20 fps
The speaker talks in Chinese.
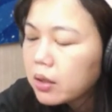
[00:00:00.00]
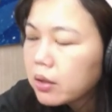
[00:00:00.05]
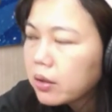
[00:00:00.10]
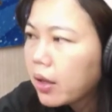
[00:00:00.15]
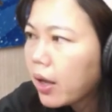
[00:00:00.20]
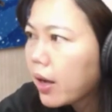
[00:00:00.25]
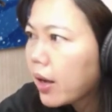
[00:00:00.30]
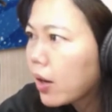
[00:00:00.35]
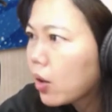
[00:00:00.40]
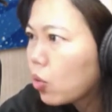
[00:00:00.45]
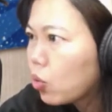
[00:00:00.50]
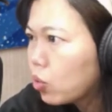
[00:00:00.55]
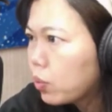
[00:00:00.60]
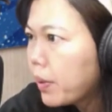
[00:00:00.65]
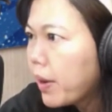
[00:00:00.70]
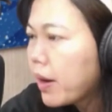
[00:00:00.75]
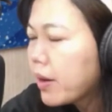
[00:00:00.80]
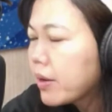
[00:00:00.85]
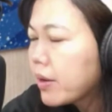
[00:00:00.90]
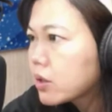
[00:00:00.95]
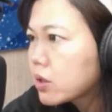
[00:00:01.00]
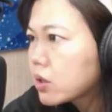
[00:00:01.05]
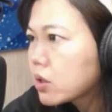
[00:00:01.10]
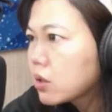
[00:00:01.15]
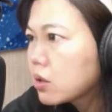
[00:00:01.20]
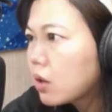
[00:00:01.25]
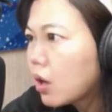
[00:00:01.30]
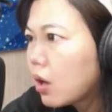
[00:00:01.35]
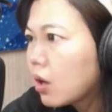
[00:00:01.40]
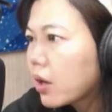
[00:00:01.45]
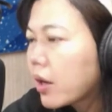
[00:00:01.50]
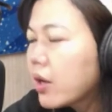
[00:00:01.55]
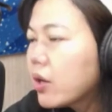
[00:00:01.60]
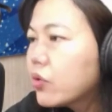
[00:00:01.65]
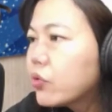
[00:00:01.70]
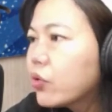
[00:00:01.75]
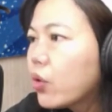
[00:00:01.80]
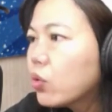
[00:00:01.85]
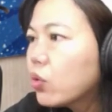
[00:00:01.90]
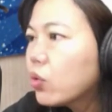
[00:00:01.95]
那股票也是哦，可
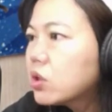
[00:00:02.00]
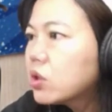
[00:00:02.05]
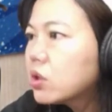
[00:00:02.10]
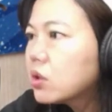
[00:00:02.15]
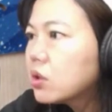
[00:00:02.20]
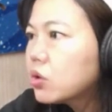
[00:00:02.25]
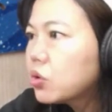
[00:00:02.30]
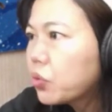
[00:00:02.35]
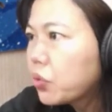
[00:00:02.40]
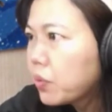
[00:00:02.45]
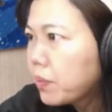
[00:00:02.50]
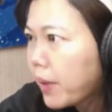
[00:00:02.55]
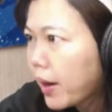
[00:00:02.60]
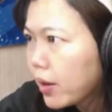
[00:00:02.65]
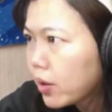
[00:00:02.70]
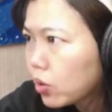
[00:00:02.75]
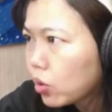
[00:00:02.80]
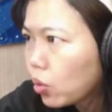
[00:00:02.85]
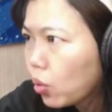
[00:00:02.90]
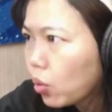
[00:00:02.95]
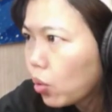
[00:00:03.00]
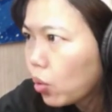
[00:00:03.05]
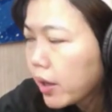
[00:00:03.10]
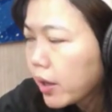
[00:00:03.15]
以融资去买多，